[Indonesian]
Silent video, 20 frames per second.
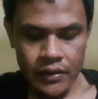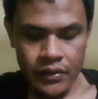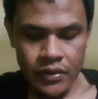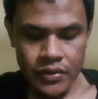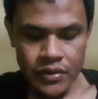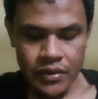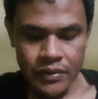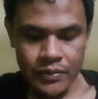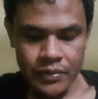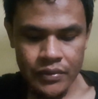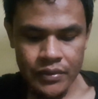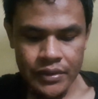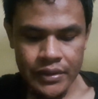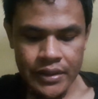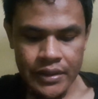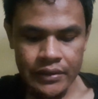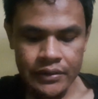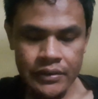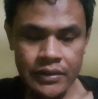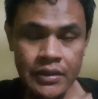terus
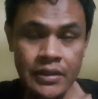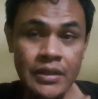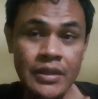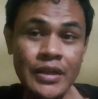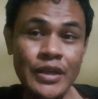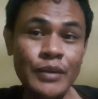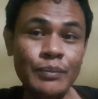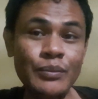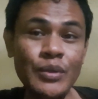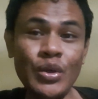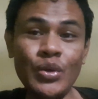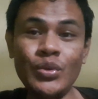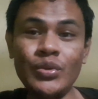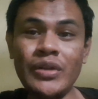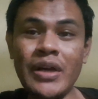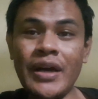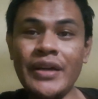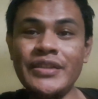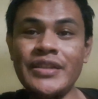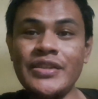kemudian
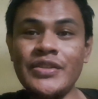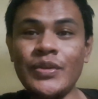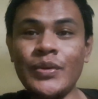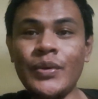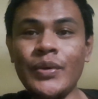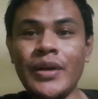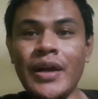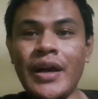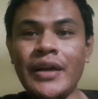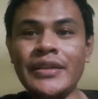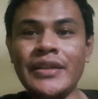menghutangi seseorang